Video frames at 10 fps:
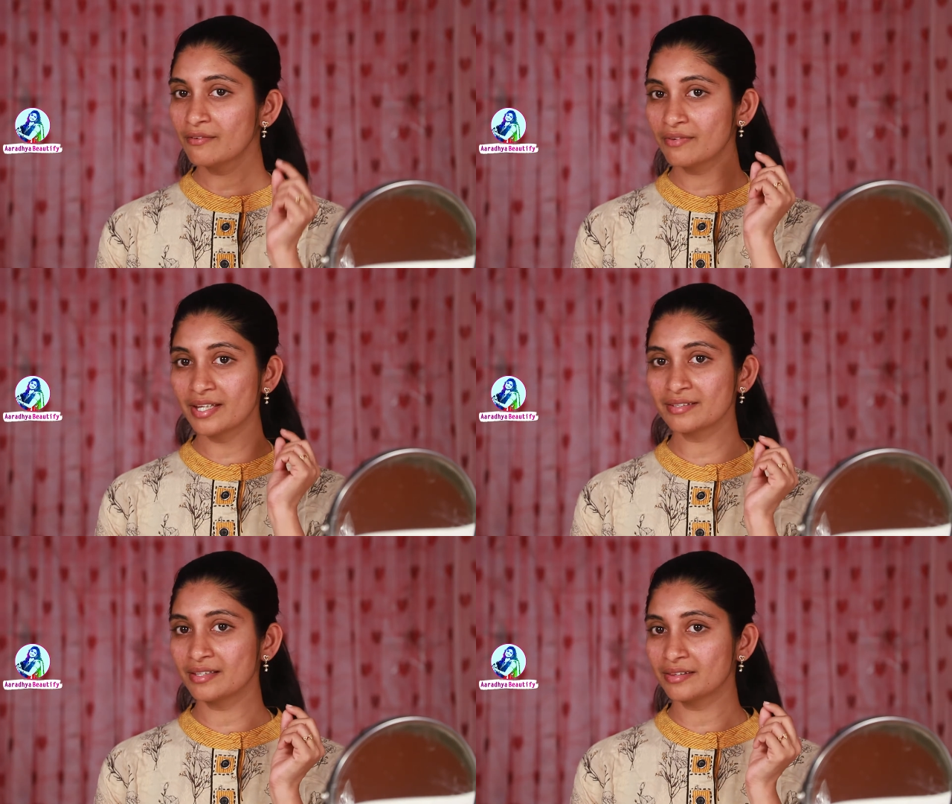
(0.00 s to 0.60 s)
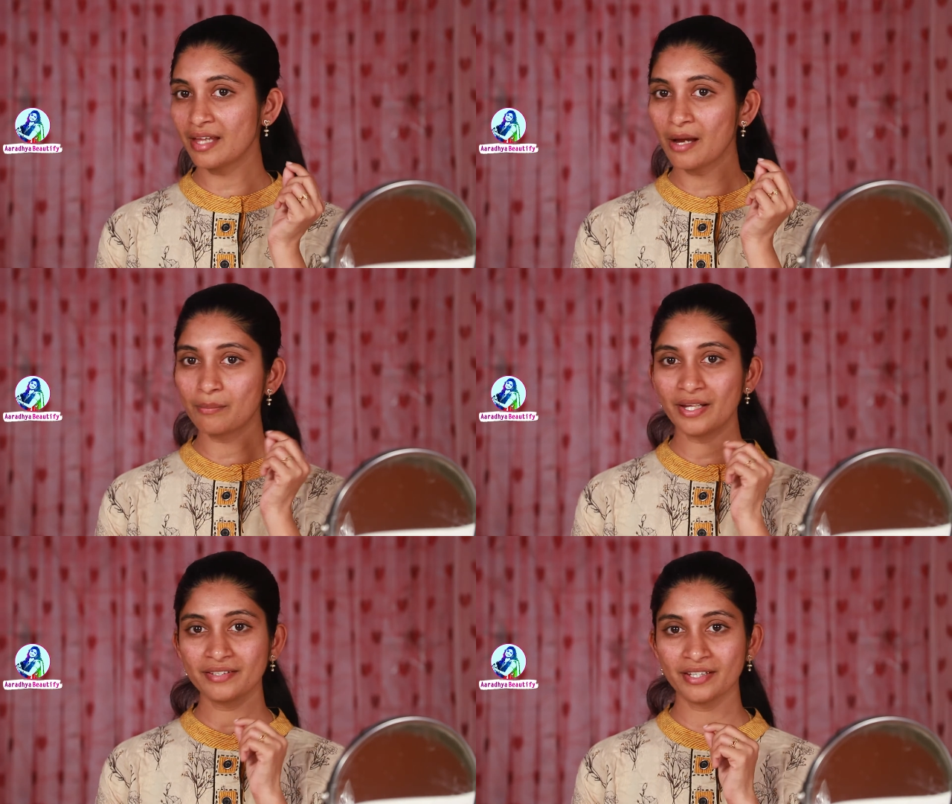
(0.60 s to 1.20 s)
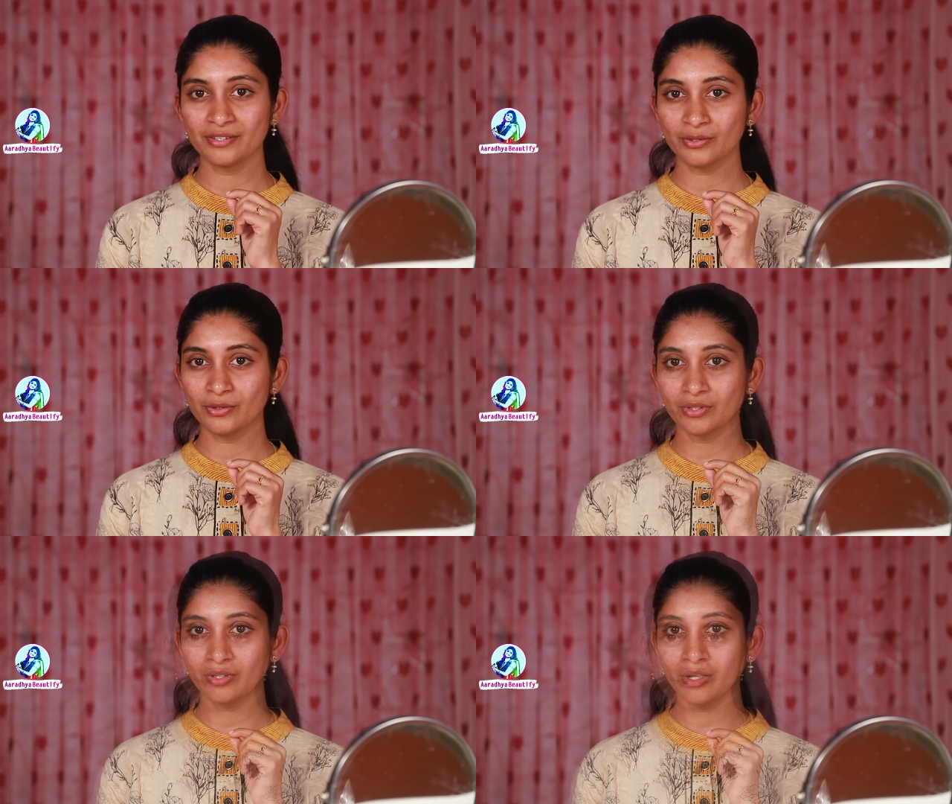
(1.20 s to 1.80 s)
ఫేస్ అంతా అప్లై
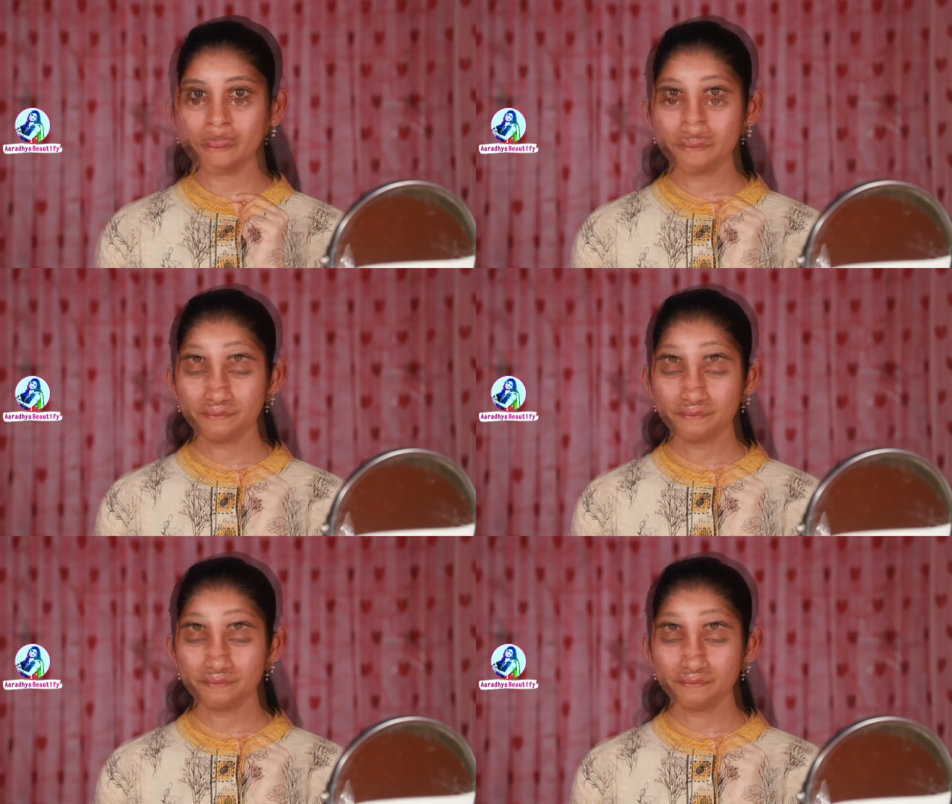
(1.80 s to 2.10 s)
చేసుకుంటున్నాను